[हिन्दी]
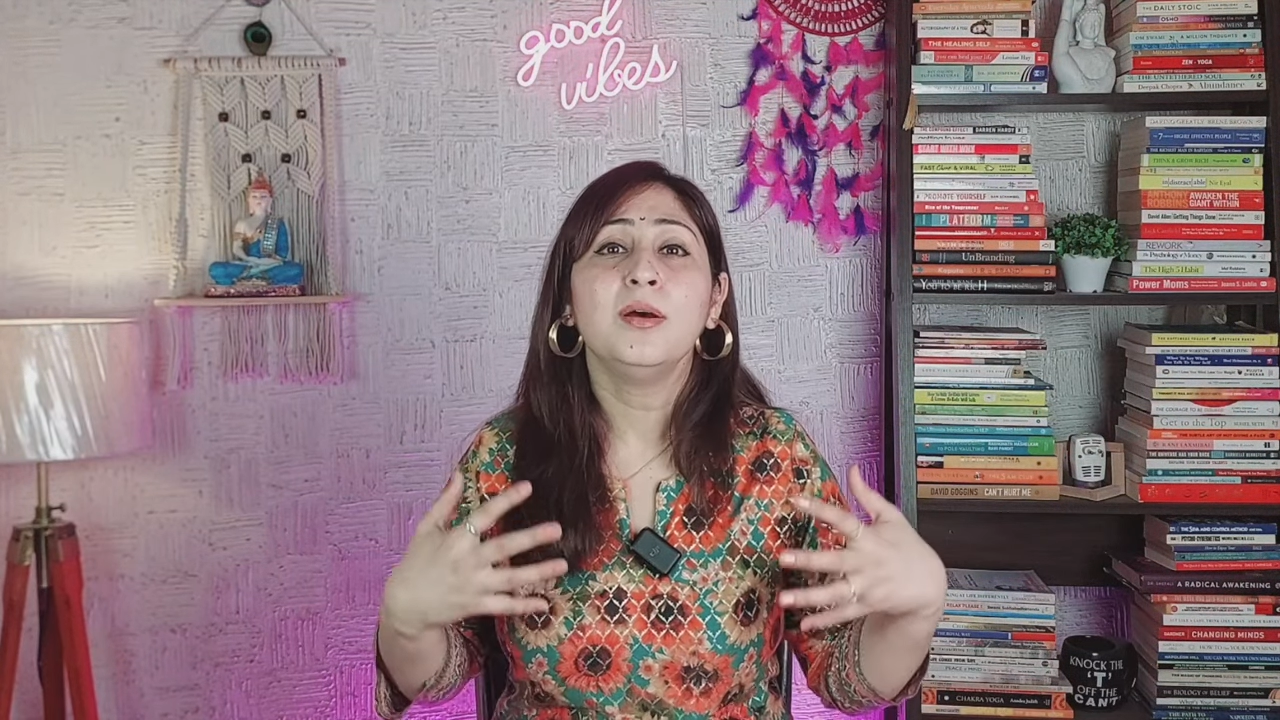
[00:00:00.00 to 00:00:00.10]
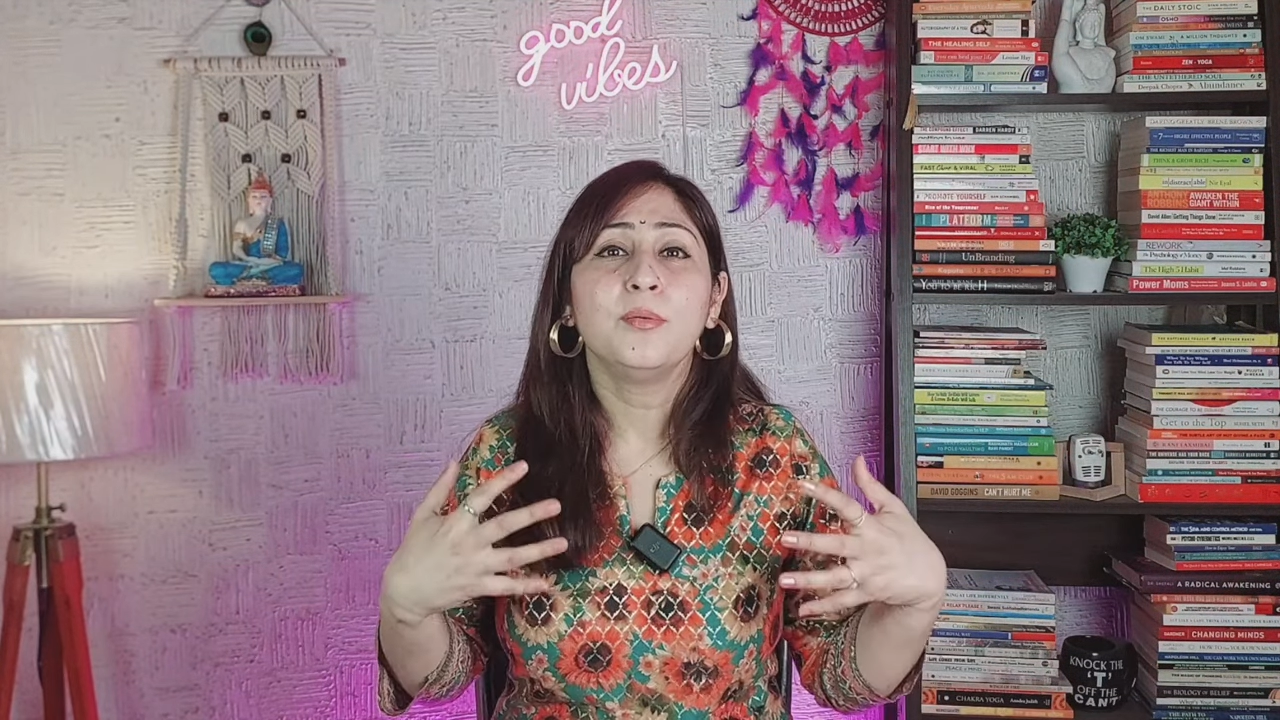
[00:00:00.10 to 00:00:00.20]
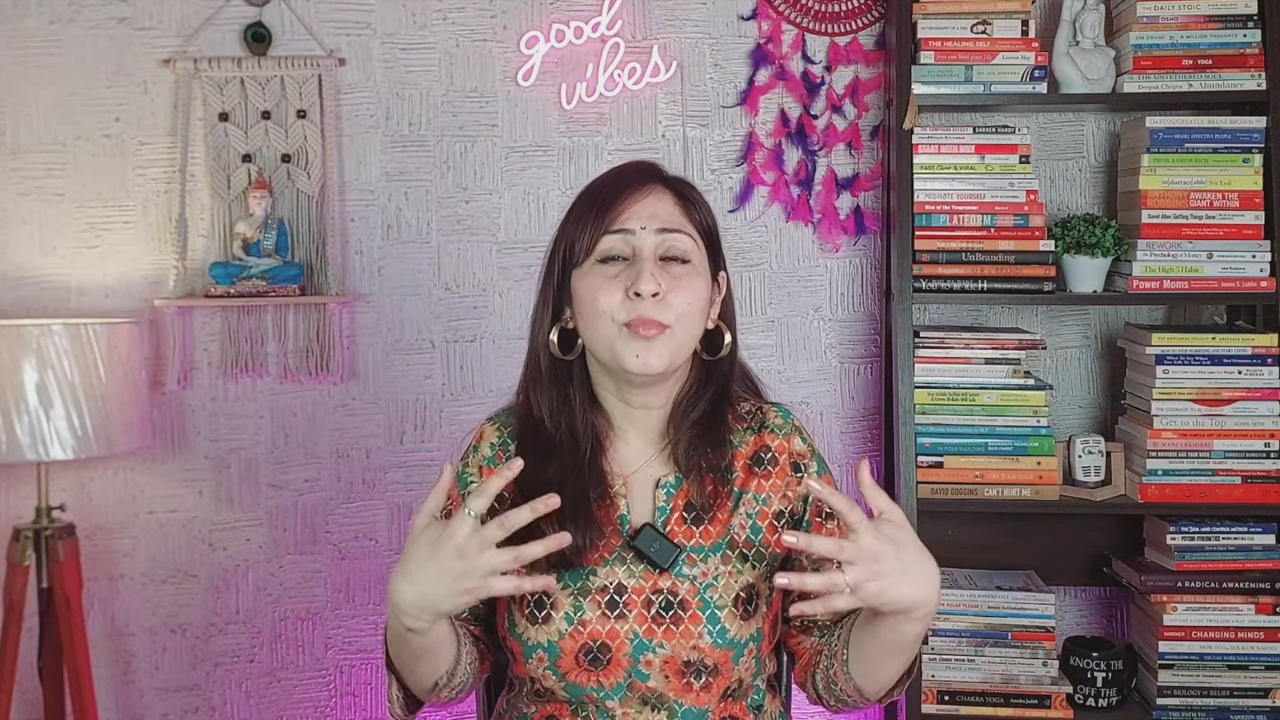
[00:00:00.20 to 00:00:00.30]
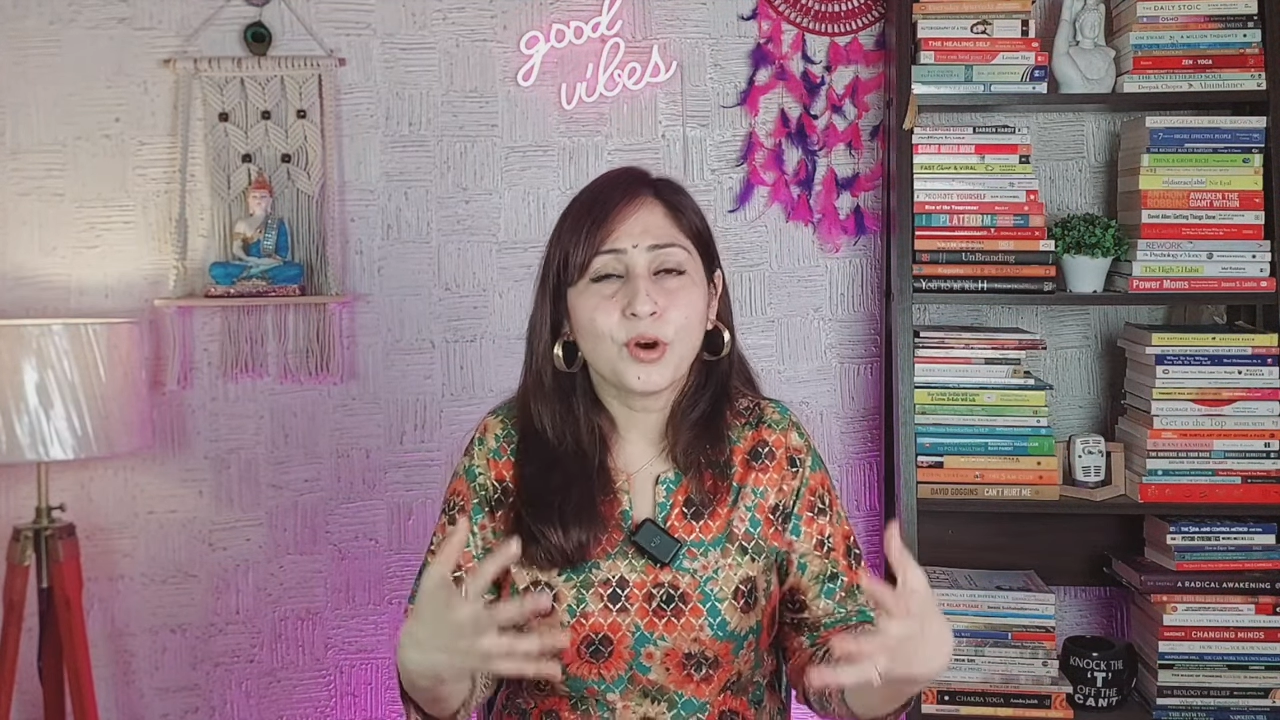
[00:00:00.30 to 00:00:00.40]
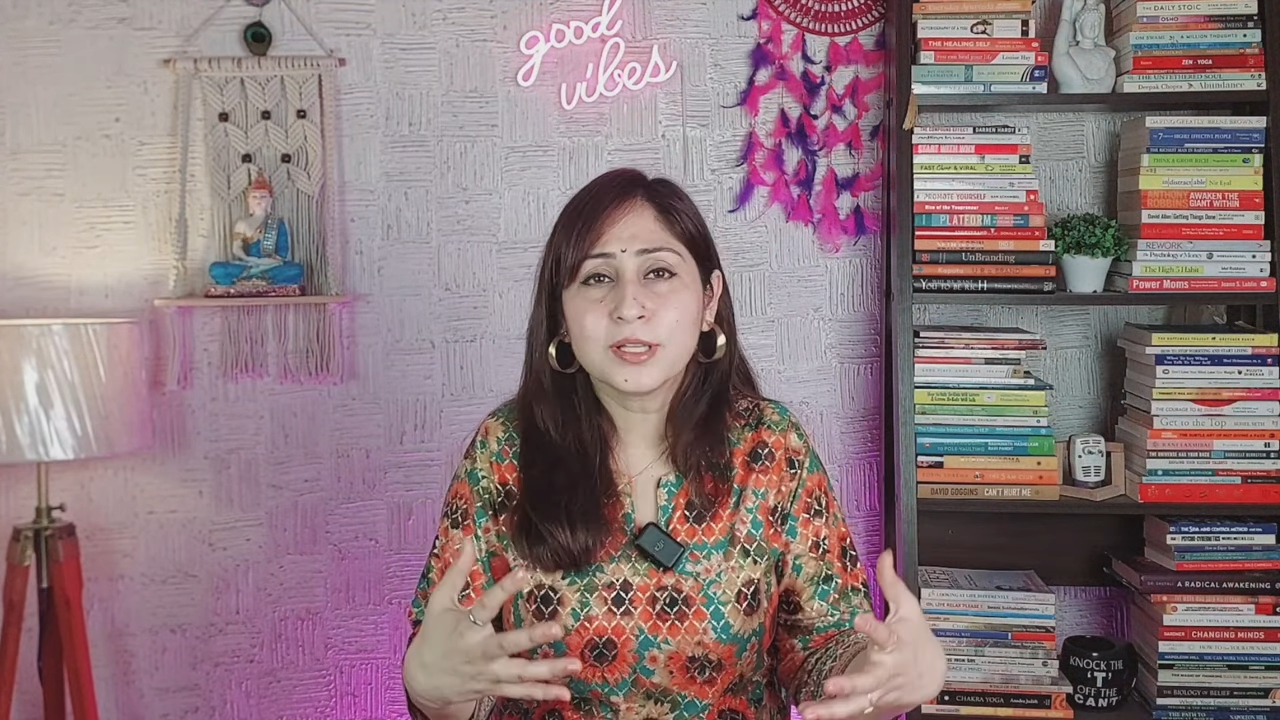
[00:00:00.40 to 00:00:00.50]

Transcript: बहुत